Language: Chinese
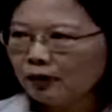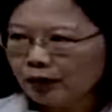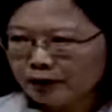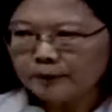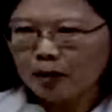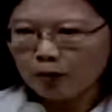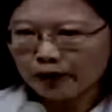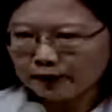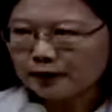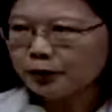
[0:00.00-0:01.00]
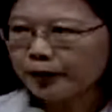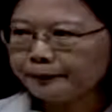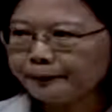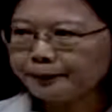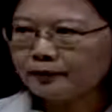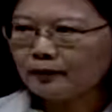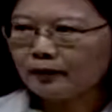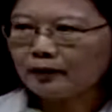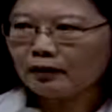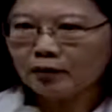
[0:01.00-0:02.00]
为了保卫政权，
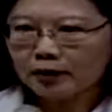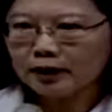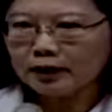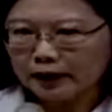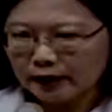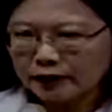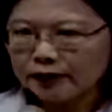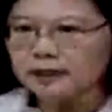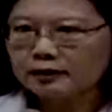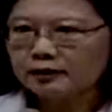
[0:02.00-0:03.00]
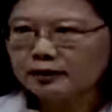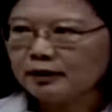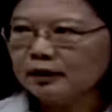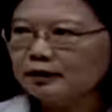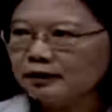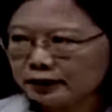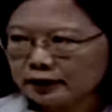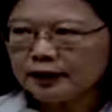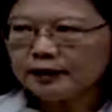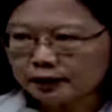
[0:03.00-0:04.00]
为了掩饰
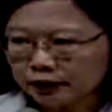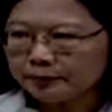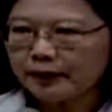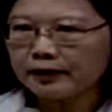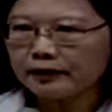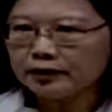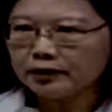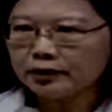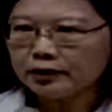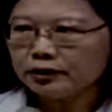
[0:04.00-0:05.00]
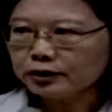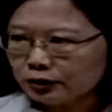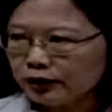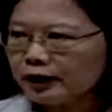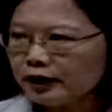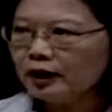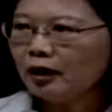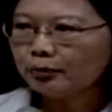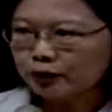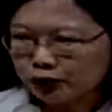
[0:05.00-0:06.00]
执政的失败，就一定
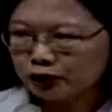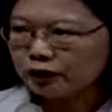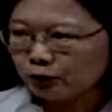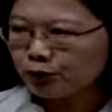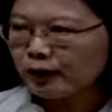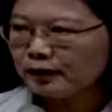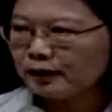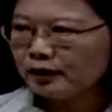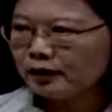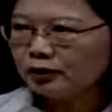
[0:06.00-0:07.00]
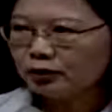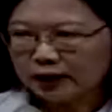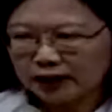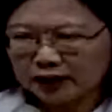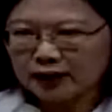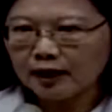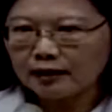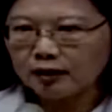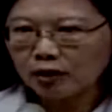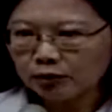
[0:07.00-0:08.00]
要不择手段对其
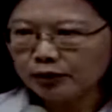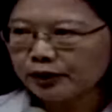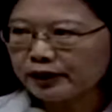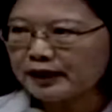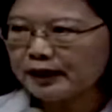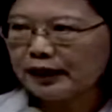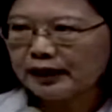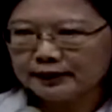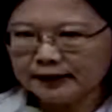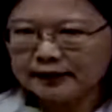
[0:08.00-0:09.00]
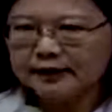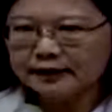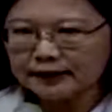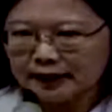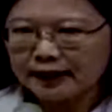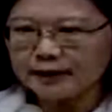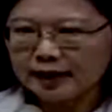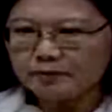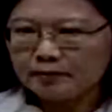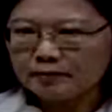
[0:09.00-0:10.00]
他的候选人进行栽
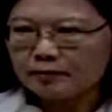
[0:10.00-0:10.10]
赃、